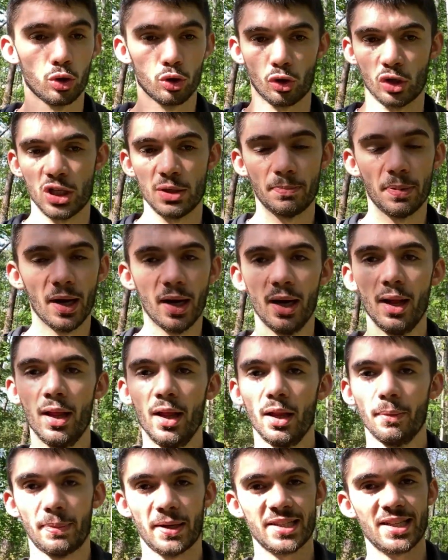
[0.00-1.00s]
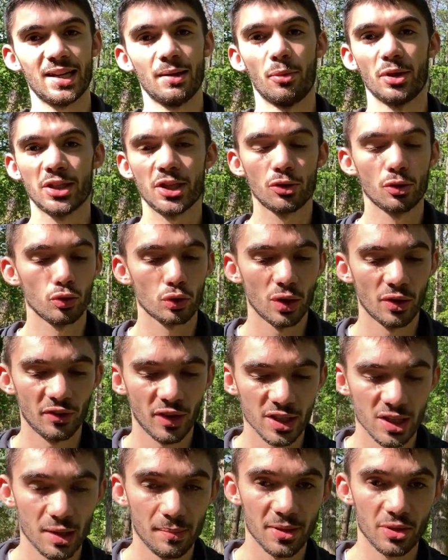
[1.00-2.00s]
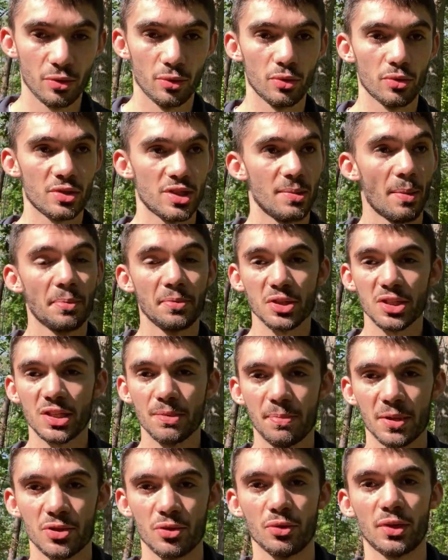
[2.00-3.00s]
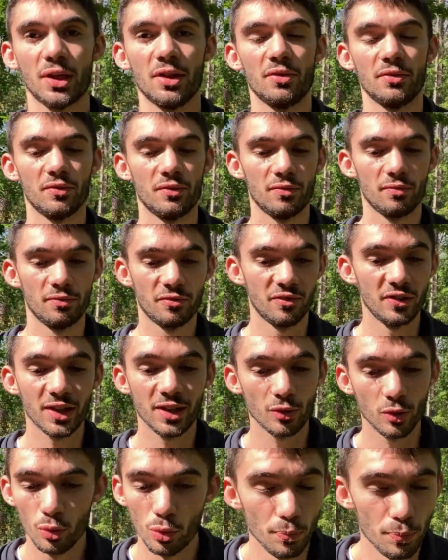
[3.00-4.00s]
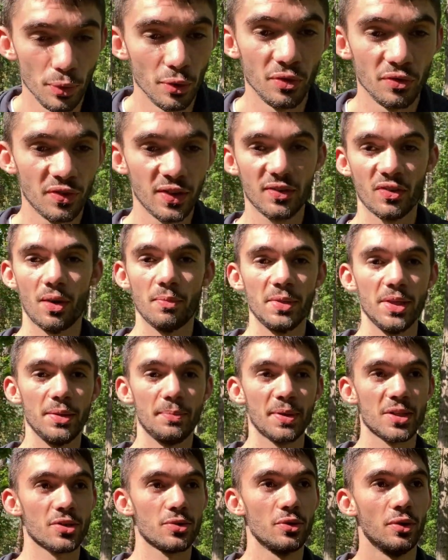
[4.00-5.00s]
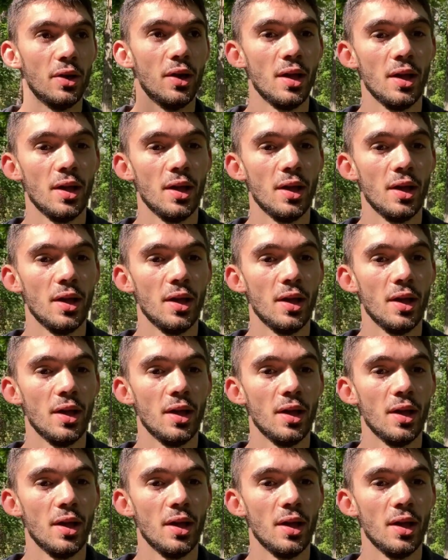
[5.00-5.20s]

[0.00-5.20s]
Je te dis pas passer la moitié de ton journée à faire ça parce que c'est pas possible parce que tu une vie de couple, une vie de famille parce que